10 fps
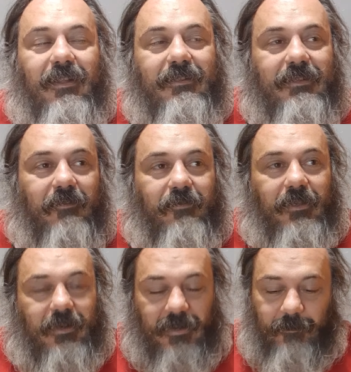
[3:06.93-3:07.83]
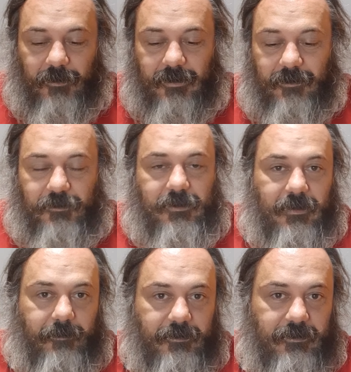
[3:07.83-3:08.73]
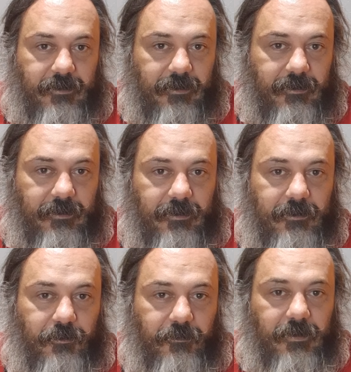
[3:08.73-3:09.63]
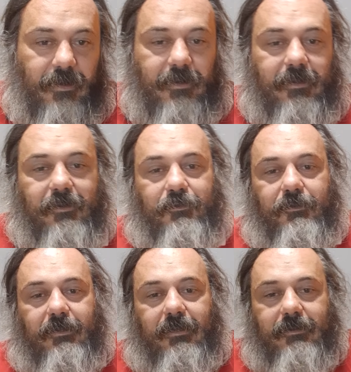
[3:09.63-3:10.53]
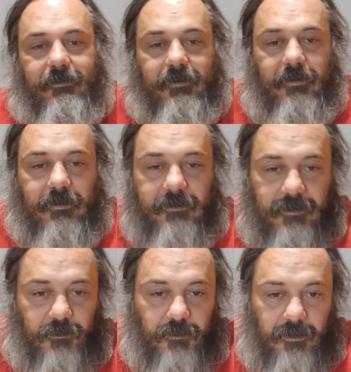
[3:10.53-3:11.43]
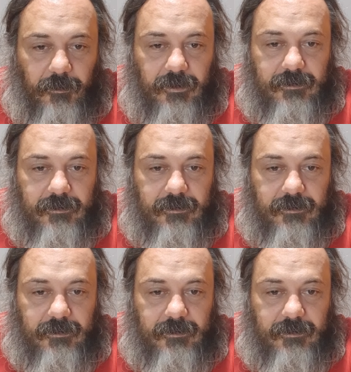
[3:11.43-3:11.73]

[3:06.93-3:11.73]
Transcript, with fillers: se affineremo la nostra capacità di indovinare i risultati. Ciao a tutti, e buona